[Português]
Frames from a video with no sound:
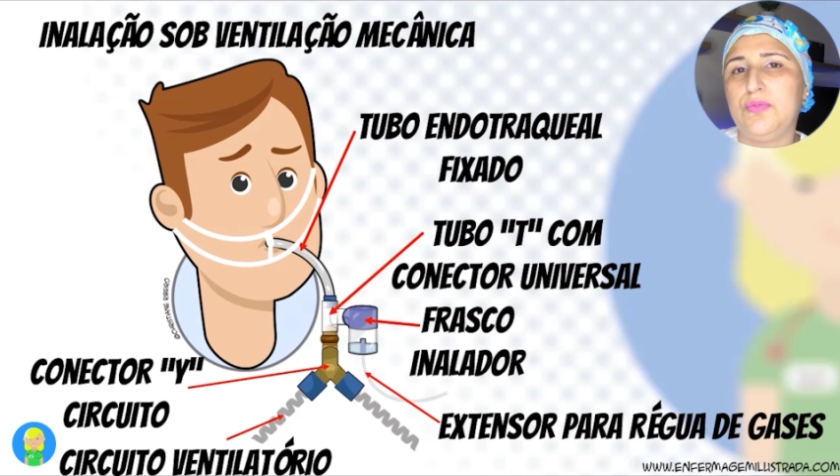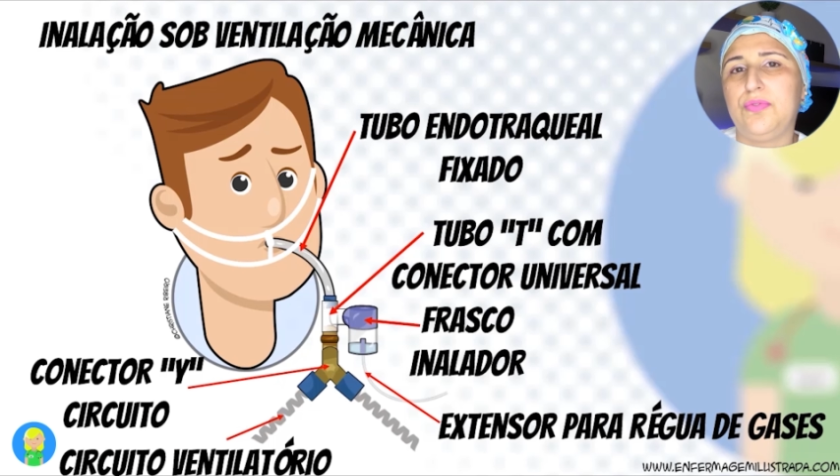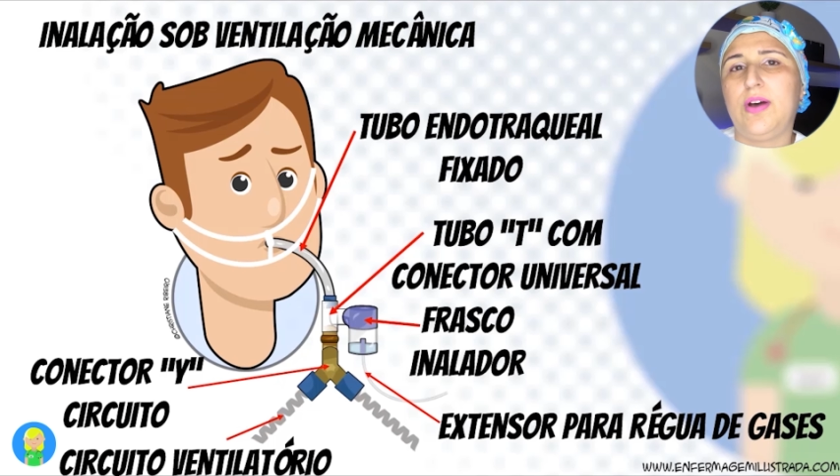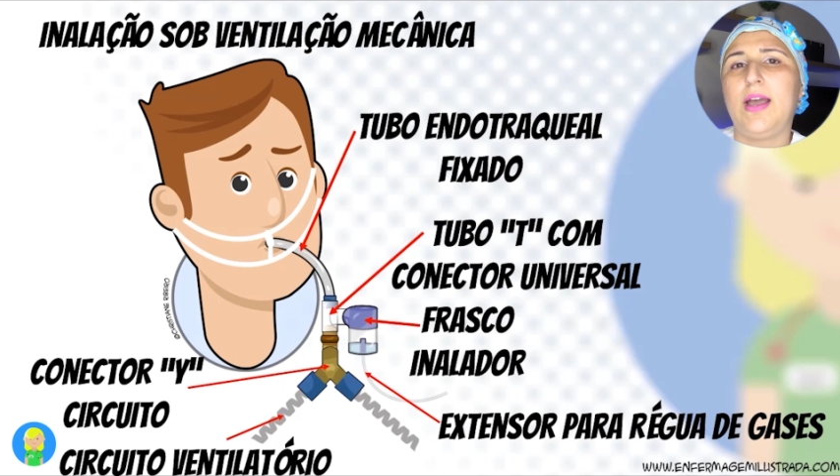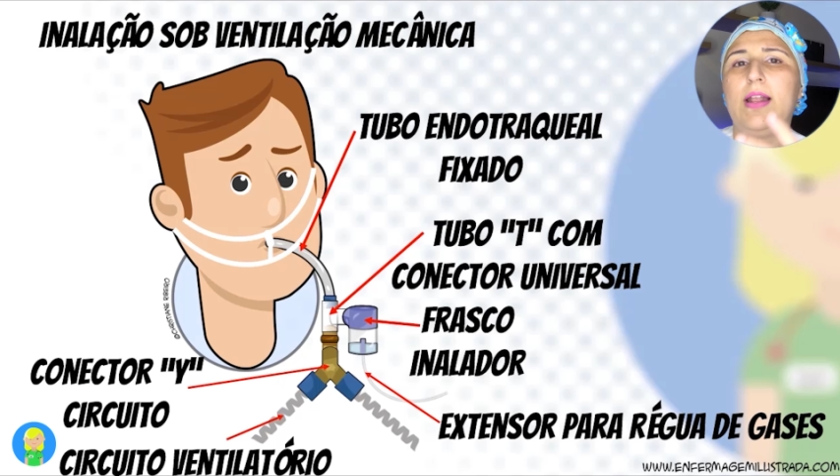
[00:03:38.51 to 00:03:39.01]

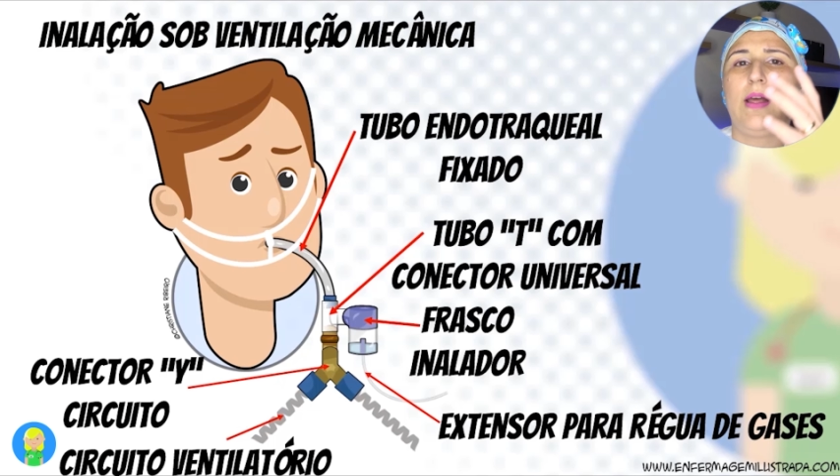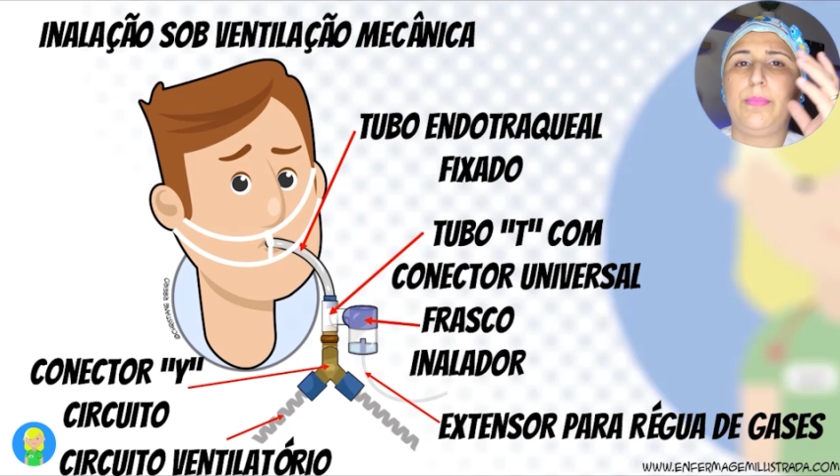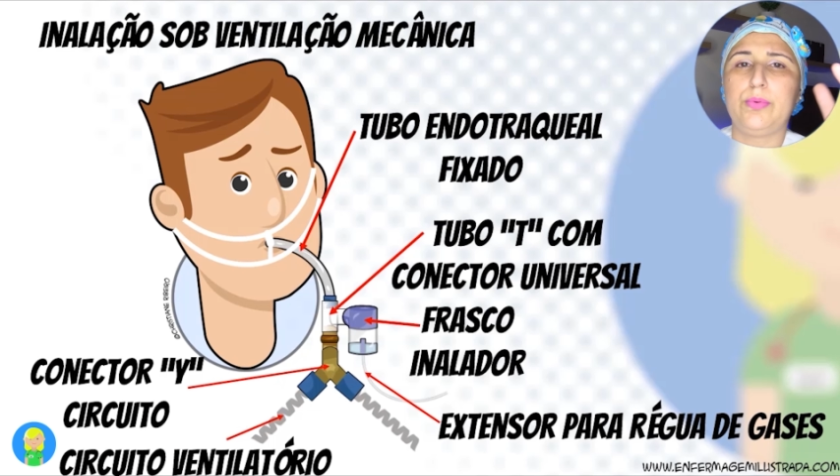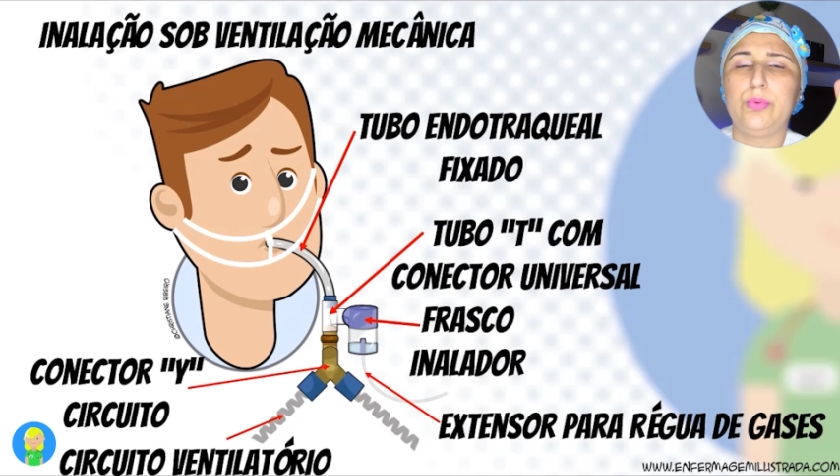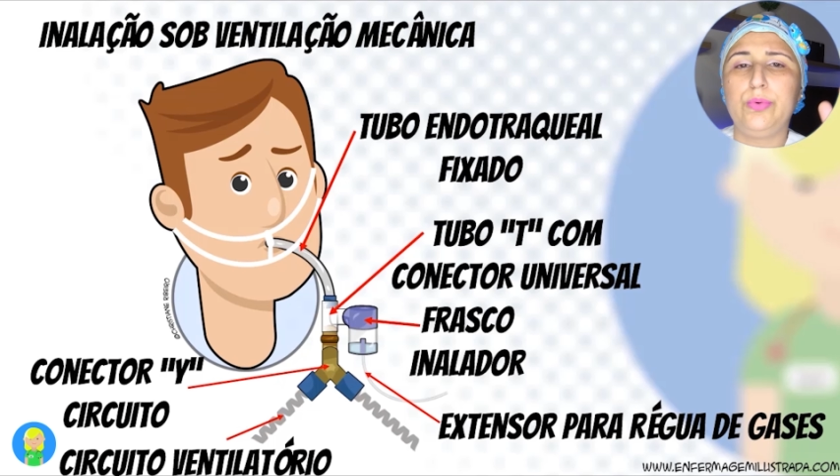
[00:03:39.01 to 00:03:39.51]
vai lá
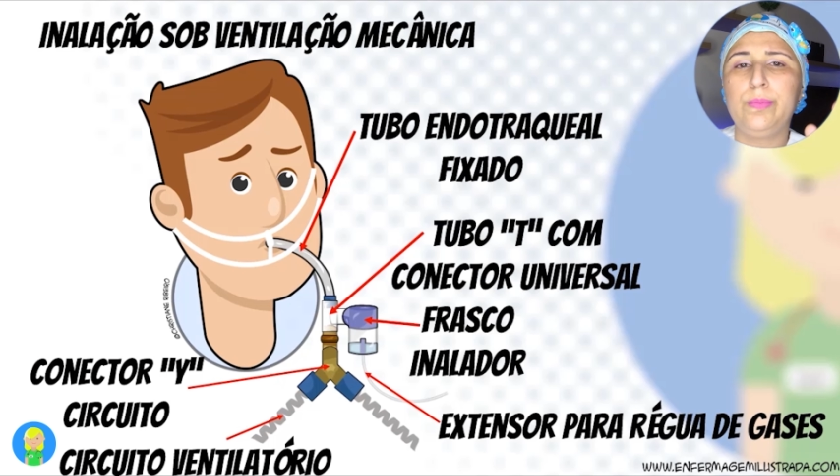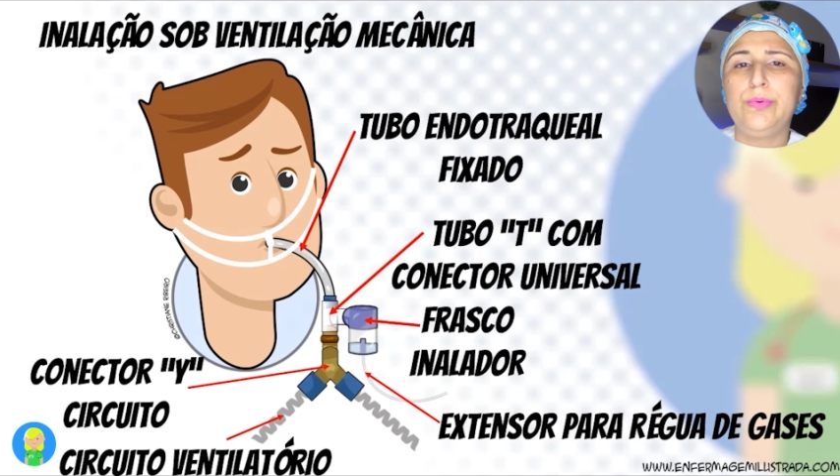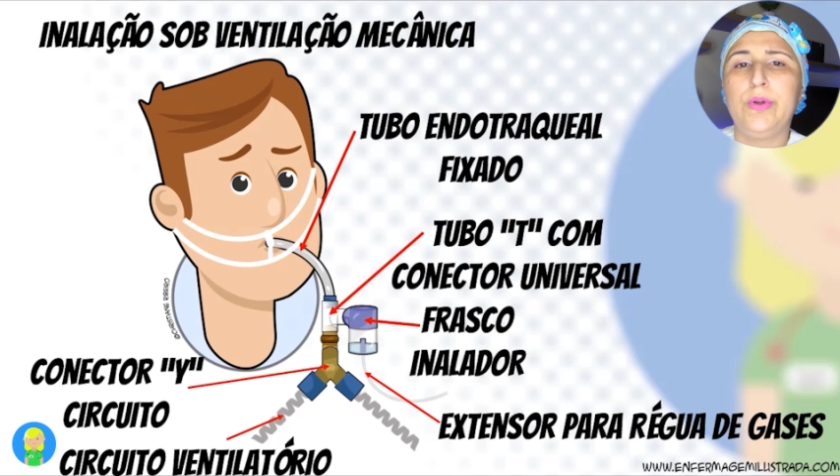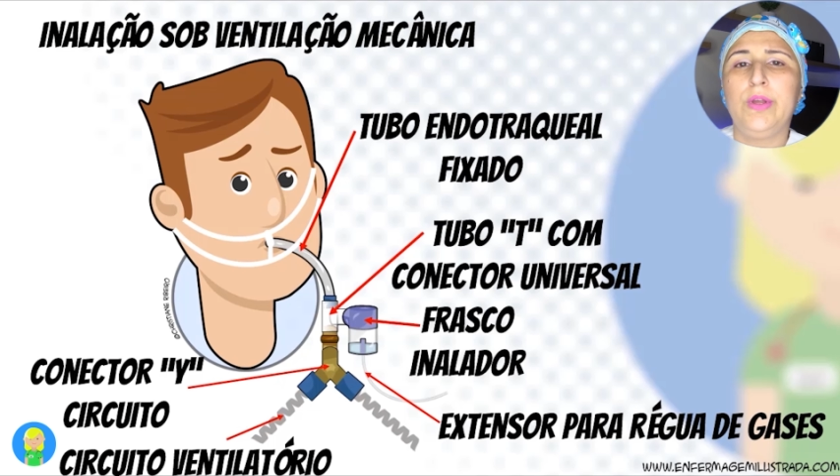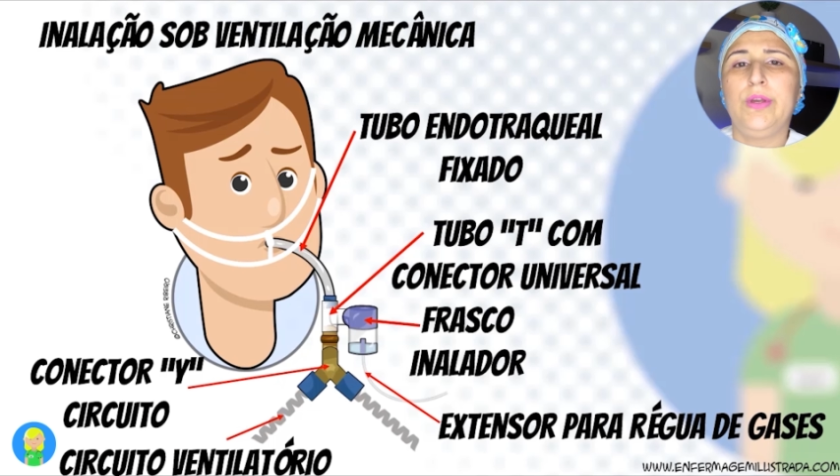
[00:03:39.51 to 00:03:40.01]
para o tubo